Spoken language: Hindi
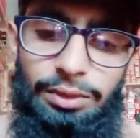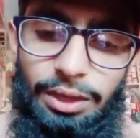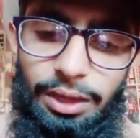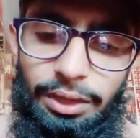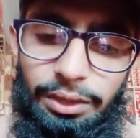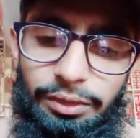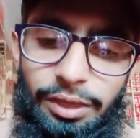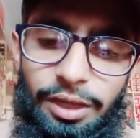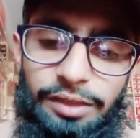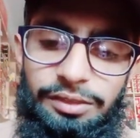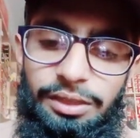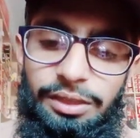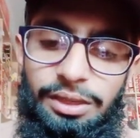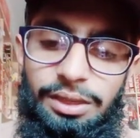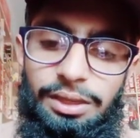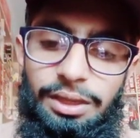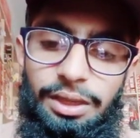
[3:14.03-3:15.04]
करंट यहाँ से
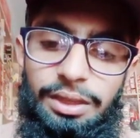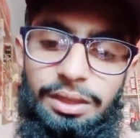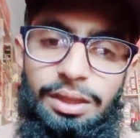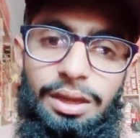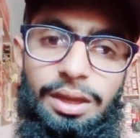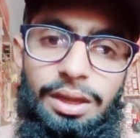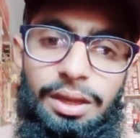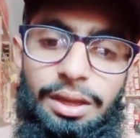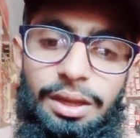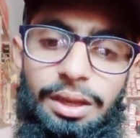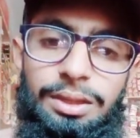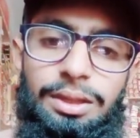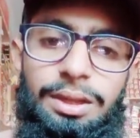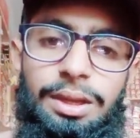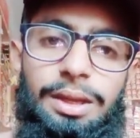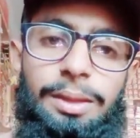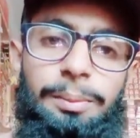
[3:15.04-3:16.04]
निकल के इधर आ रहा है
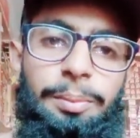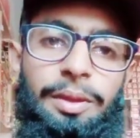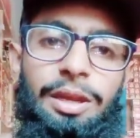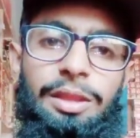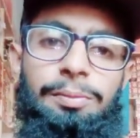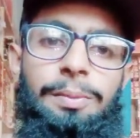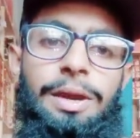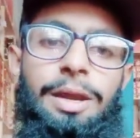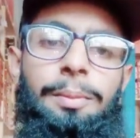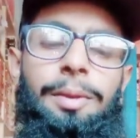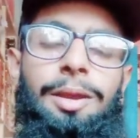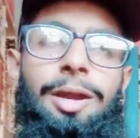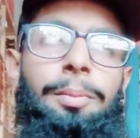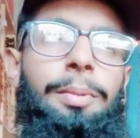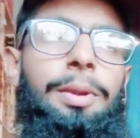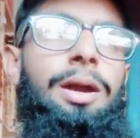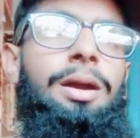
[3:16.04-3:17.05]
इधर आ रहा है फिर स्पार्क
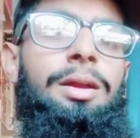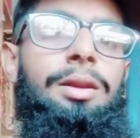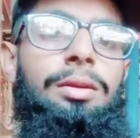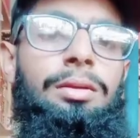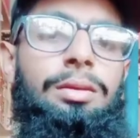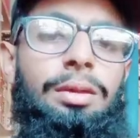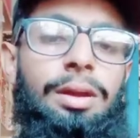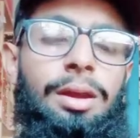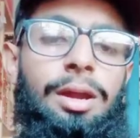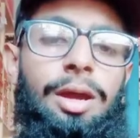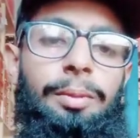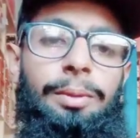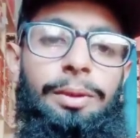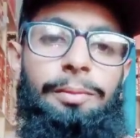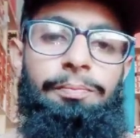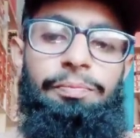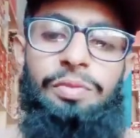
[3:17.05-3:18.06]
प्लग आपका
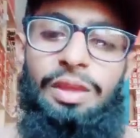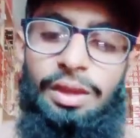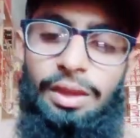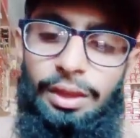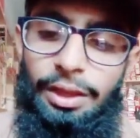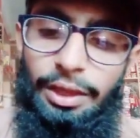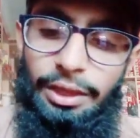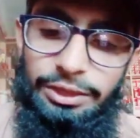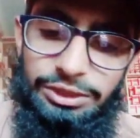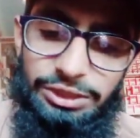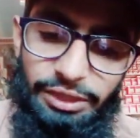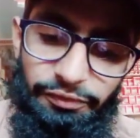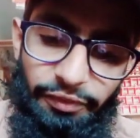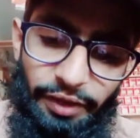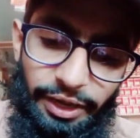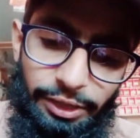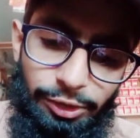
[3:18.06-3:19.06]
ख़राब है ये
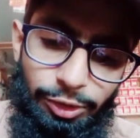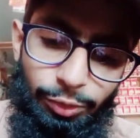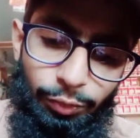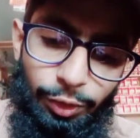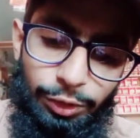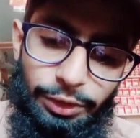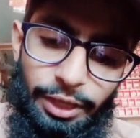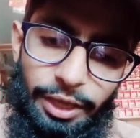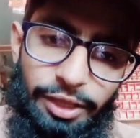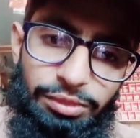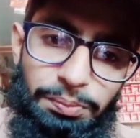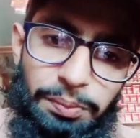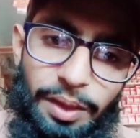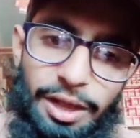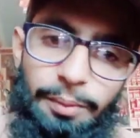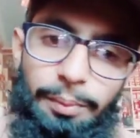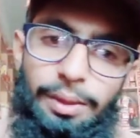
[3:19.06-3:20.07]
वाइट क्यों होता है
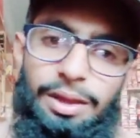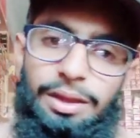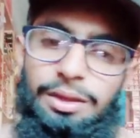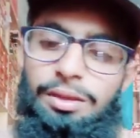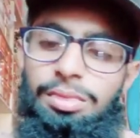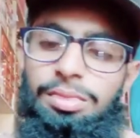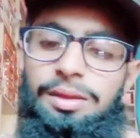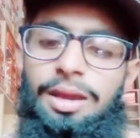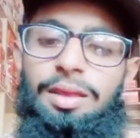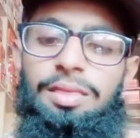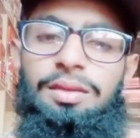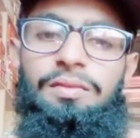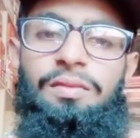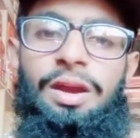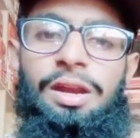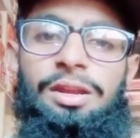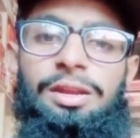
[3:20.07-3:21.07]
स्पार्क प्लग इस जगह से
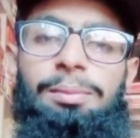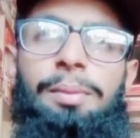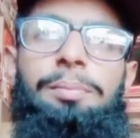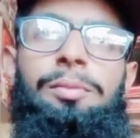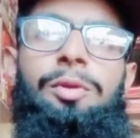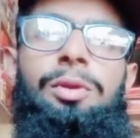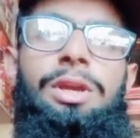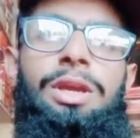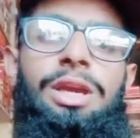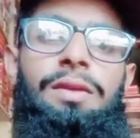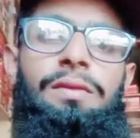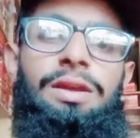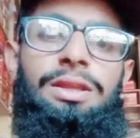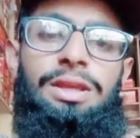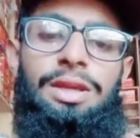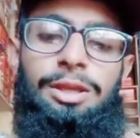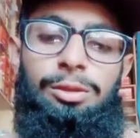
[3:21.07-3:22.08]
वाइट जब आप ट्यूनिंग
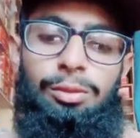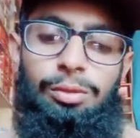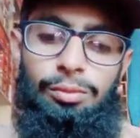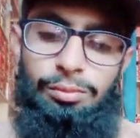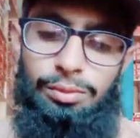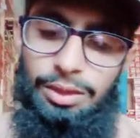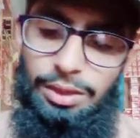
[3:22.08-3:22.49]
करवाते हैं तो